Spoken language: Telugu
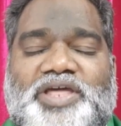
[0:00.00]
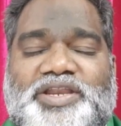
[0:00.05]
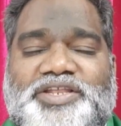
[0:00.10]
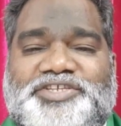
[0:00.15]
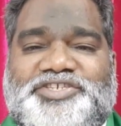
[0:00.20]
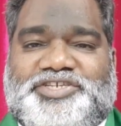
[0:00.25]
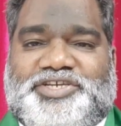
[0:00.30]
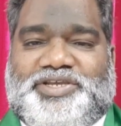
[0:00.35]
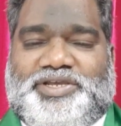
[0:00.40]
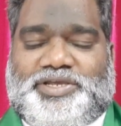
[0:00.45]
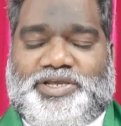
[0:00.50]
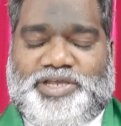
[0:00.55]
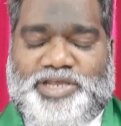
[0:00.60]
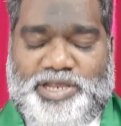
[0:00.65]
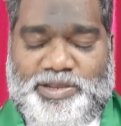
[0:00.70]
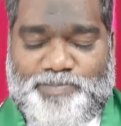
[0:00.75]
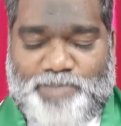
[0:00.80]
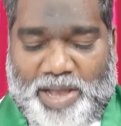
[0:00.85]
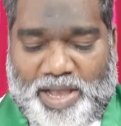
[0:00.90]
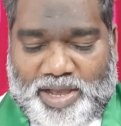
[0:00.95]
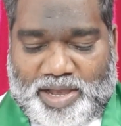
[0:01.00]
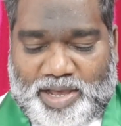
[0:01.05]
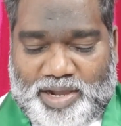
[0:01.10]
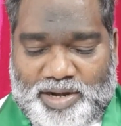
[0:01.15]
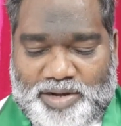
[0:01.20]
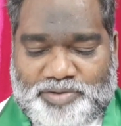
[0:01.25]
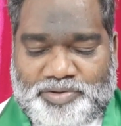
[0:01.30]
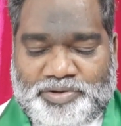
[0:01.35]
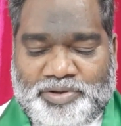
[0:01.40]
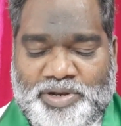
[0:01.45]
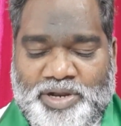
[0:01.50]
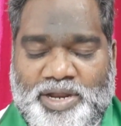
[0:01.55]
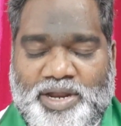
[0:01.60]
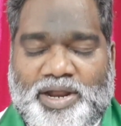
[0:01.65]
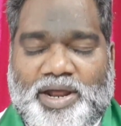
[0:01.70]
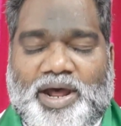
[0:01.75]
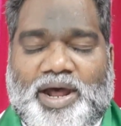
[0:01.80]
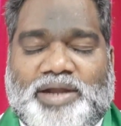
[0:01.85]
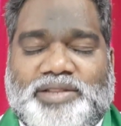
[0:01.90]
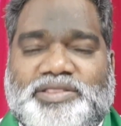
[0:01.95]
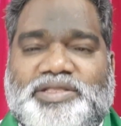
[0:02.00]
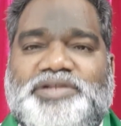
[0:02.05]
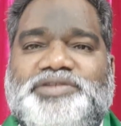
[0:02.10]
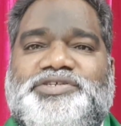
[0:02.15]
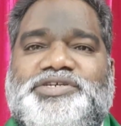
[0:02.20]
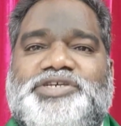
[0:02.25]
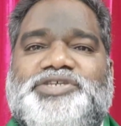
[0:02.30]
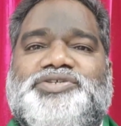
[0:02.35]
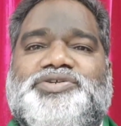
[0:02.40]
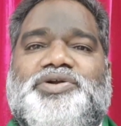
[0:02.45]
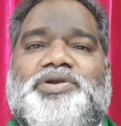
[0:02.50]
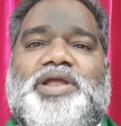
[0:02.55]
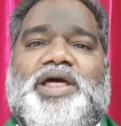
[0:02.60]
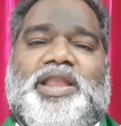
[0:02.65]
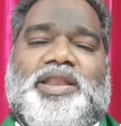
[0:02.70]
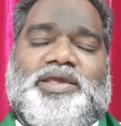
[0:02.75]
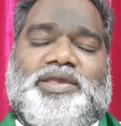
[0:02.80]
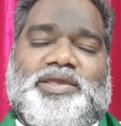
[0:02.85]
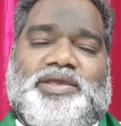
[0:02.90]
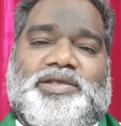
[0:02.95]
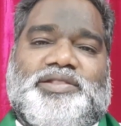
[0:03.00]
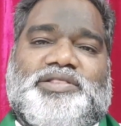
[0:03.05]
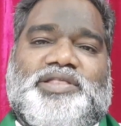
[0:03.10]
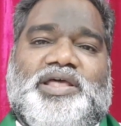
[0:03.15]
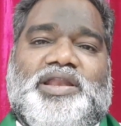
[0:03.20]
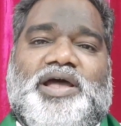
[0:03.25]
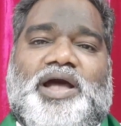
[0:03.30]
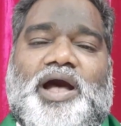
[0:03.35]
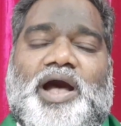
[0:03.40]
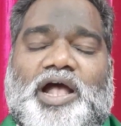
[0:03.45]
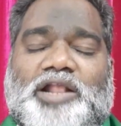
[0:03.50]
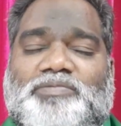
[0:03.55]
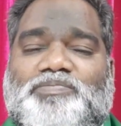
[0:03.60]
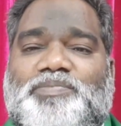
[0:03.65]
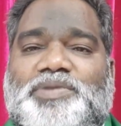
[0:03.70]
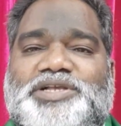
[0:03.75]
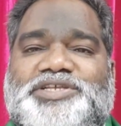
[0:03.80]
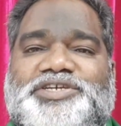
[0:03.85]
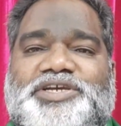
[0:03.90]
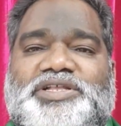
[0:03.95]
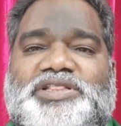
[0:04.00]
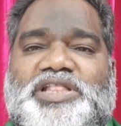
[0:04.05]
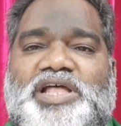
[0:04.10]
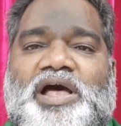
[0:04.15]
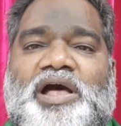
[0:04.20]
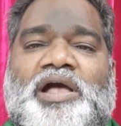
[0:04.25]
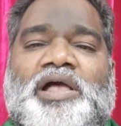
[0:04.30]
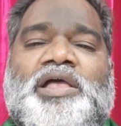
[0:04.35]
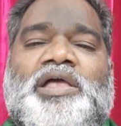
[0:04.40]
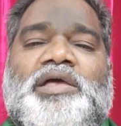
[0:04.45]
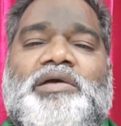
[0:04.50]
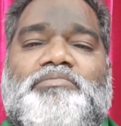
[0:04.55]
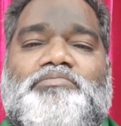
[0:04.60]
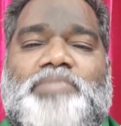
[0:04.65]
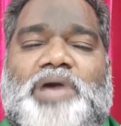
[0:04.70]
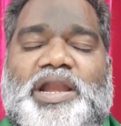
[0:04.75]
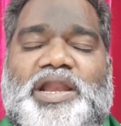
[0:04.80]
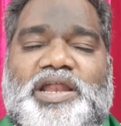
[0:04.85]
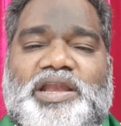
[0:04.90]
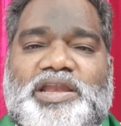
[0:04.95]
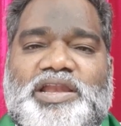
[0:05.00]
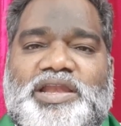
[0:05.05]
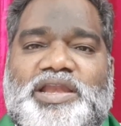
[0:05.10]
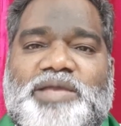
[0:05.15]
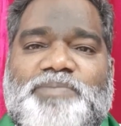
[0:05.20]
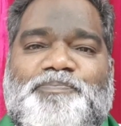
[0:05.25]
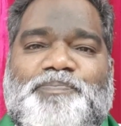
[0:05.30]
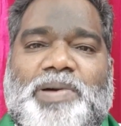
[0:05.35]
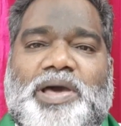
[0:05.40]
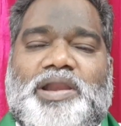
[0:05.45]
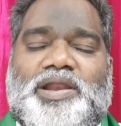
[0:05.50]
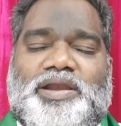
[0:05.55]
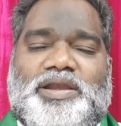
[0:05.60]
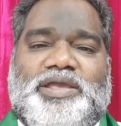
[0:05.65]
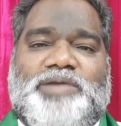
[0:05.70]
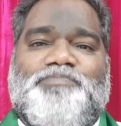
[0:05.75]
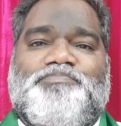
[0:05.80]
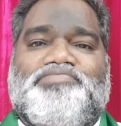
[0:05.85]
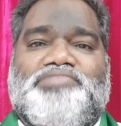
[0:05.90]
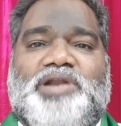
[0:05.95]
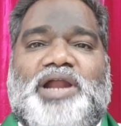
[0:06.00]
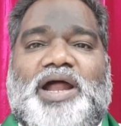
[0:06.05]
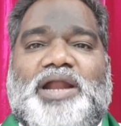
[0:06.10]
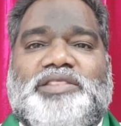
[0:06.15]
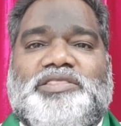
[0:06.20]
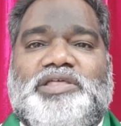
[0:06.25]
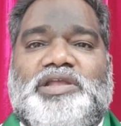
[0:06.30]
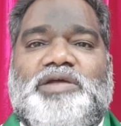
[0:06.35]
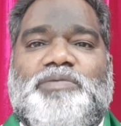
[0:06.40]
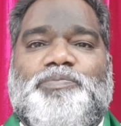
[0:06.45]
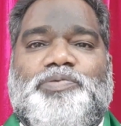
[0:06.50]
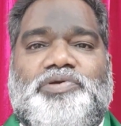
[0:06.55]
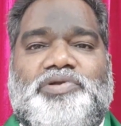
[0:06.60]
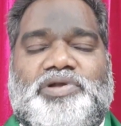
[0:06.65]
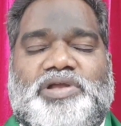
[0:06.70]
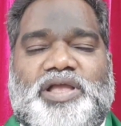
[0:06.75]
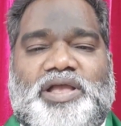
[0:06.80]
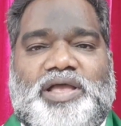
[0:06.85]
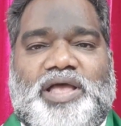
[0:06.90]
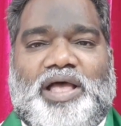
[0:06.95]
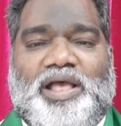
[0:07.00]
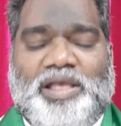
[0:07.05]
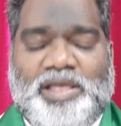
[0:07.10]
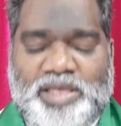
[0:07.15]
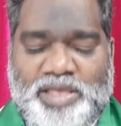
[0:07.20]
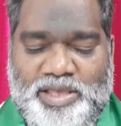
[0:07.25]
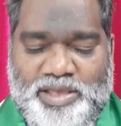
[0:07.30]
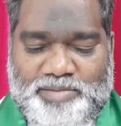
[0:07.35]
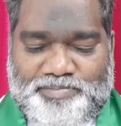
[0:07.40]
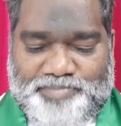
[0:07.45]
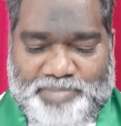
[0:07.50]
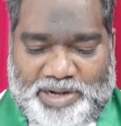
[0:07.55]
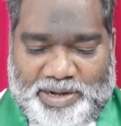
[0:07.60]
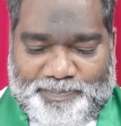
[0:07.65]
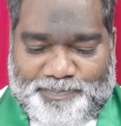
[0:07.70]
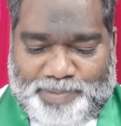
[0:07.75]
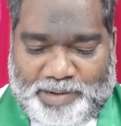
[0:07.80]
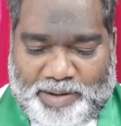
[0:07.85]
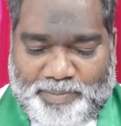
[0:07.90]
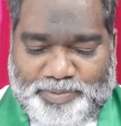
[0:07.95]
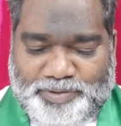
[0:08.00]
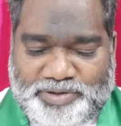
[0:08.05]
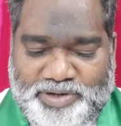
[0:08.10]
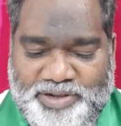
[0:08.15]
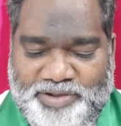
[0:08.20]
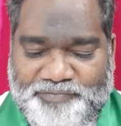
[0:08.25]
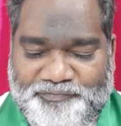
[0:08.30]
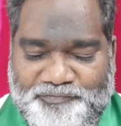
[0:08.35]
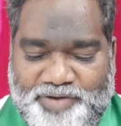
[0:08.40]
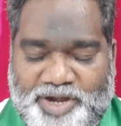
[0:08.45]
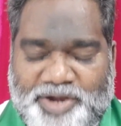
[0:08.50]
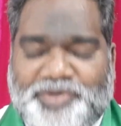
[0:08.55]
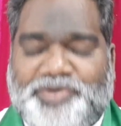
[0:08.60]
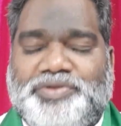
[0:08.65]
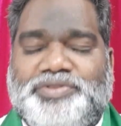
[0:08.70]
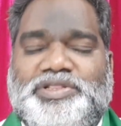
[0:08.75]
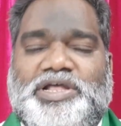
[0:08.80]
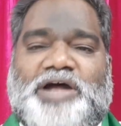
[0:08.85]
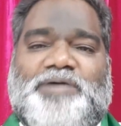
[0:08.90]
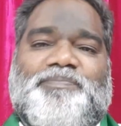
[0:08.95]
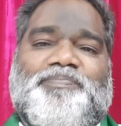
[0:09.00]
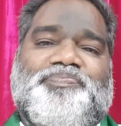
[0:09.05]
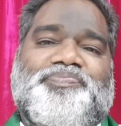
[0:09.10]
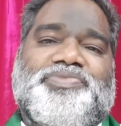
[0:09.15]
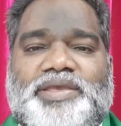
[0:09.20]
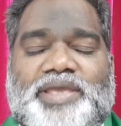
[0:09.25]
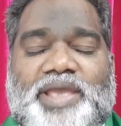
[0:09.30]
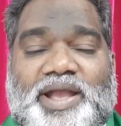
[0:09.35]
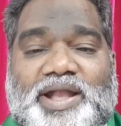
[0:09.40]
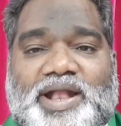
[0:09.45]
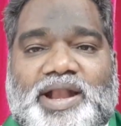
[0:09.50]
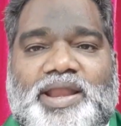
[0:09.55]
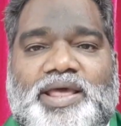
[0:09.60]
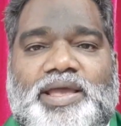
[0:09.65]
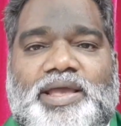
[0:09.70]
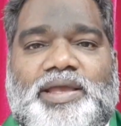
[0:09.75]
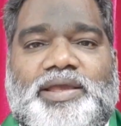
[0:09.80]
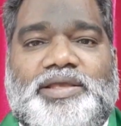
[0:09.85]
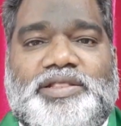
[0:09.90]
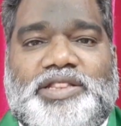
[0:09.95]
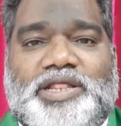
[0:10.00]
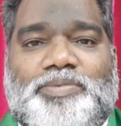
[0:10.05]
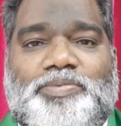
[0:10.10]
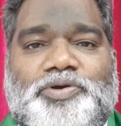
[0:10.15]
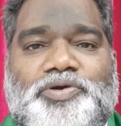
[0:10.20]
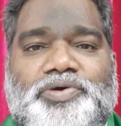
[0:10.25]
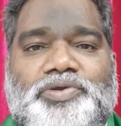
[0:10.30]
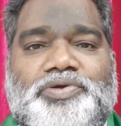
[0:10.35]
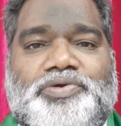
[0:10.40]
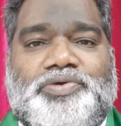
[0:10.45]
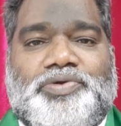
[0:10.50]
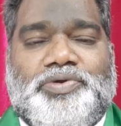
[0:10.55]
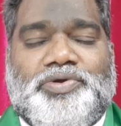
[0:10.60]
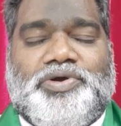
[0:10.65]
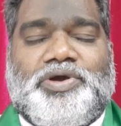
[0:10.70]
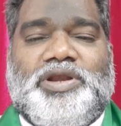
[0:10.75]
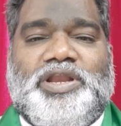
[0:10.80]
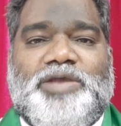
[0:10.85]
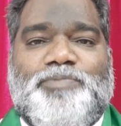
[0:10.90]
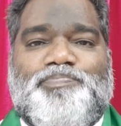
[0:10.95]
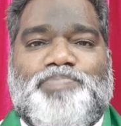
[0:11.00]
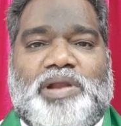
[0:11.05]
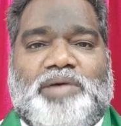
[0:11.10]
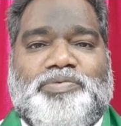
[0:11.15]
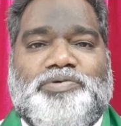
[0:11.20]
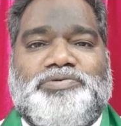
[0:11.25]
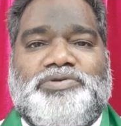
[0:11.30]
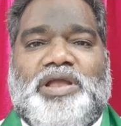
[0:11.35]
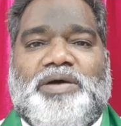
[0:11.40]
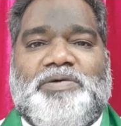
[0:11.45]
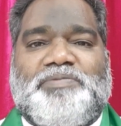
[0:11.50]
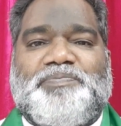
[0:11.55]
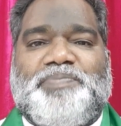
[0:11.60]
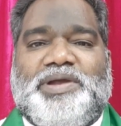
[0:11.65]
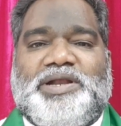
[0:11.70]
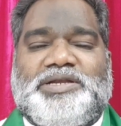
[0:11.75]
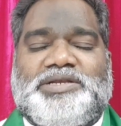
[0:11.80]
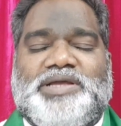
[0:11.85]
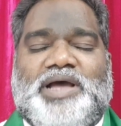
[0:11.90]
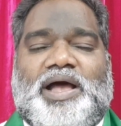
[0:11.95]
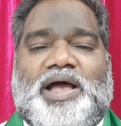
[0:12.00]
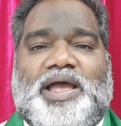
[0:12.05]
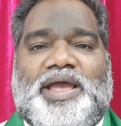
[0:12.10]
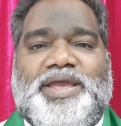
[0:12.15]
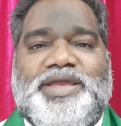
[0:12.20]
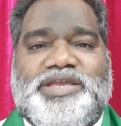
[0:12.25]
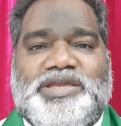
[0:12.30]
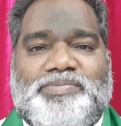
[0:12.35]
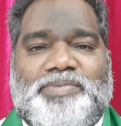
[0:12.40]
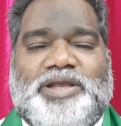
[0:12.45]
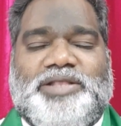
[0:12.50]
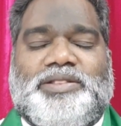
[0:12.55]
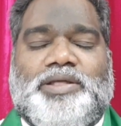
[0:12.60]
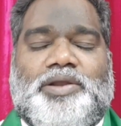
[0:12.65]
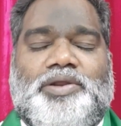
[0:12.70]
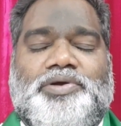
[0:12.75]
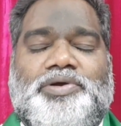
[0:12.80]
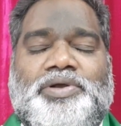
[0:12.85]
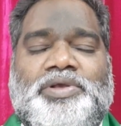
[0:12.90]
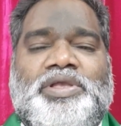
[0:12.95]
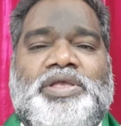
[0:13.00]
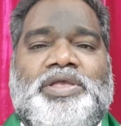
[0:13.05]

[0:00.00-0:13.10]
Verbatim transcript: తెరిచి ఈ భాగాలను అర్థం చేసుకోవడానికి తన ఆత్మ చేత మనల్ని నింపాలని ప్రార్థన పూర్వకంగా మనం ప్రభుని వేడుకుందాం ఎక్కడ ఇద్దరు ముగ్గురు కూడుకొని ప్రభు నామపేట ఐక్యమవుతారో